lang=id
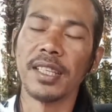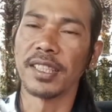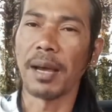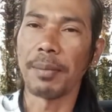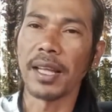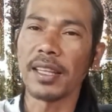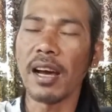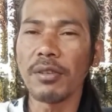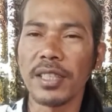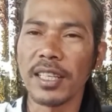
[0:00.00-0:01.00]
Nah, siapa
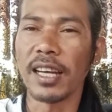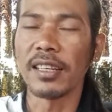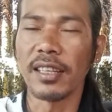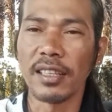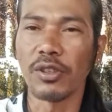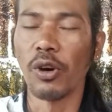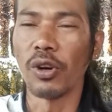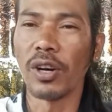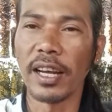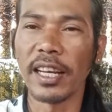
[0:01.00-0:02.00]
tahu dengan
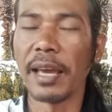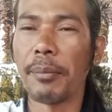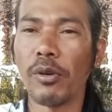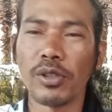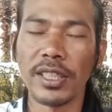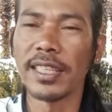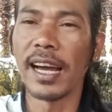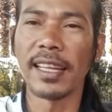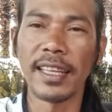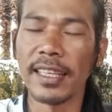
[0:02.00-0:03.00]
dorongan emosi
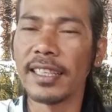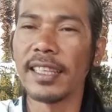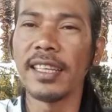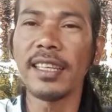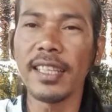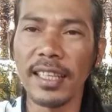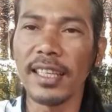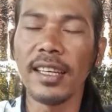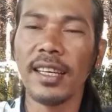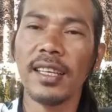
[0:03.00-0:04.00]
yang tinggi
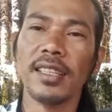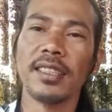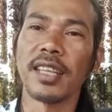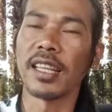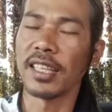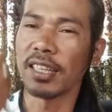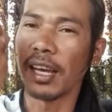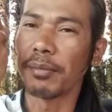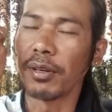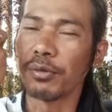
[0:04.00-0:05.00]
ini, di saat
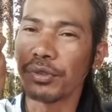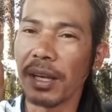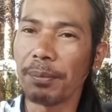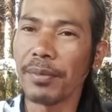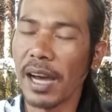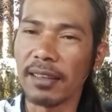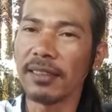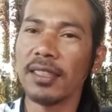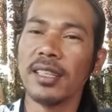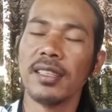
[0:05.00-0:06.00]
kita mengucapkan,